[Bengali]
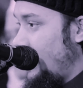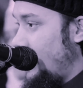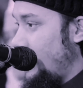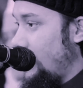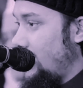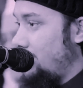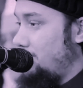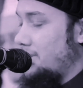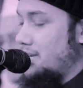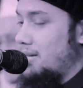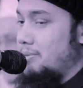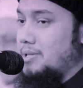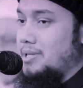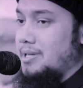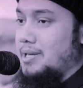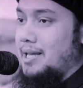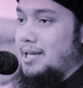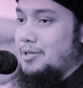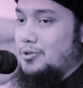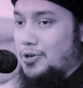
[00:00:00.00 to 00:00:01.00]
আল্লাহ পাকে
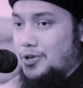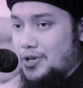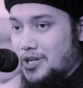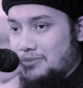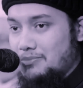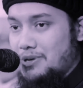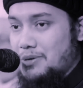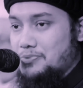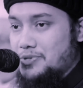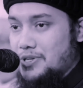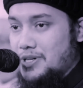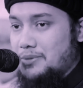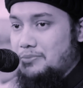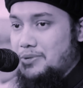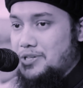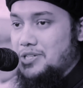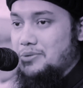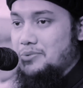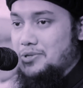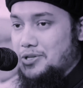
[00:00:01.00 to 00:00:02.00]
আমাদেরকে এই ধরনের ব্যবসা
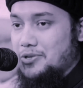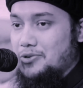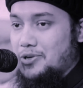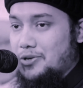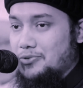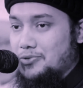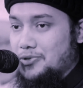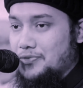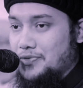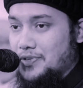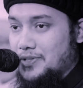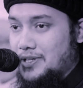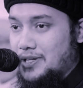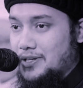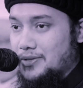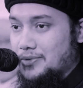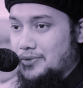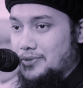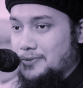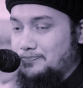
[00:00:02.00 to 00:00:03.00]
বেশি বেশি করার তৌফিক
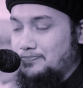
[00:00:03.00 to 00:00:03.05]
দান